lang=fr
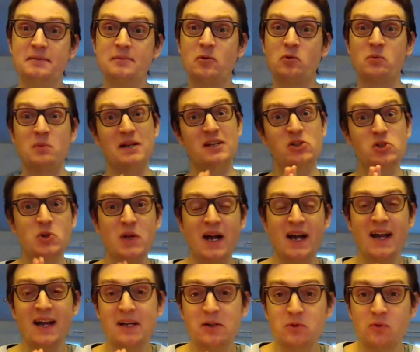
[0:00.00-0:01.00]
bon, bah, je suis
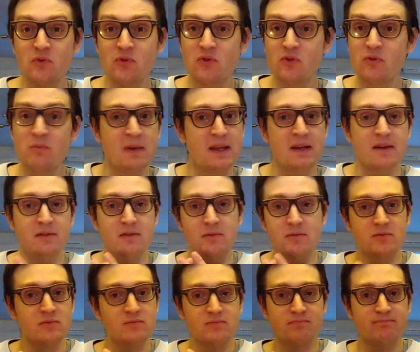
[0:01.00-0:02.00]
à 1 contre 2, mais
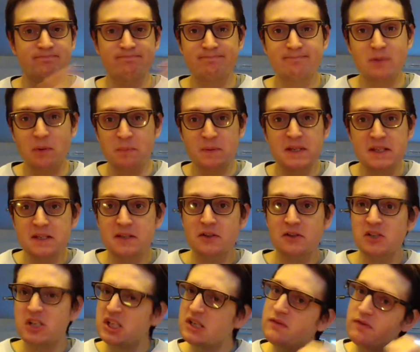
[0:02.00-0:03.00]
tant pis,
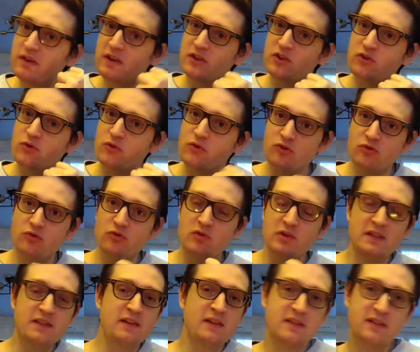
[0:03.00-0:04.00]
j'y vais. Je, je
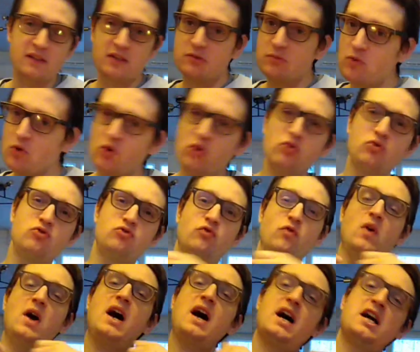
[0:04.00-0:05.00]
L'idée, c'est je me rue,
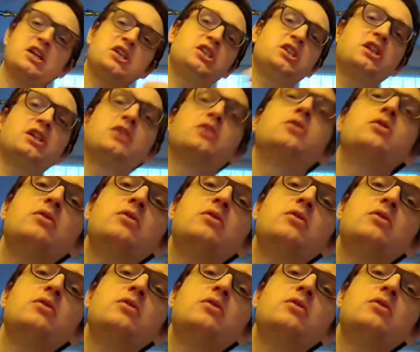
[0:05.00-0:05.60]
je vais arracher le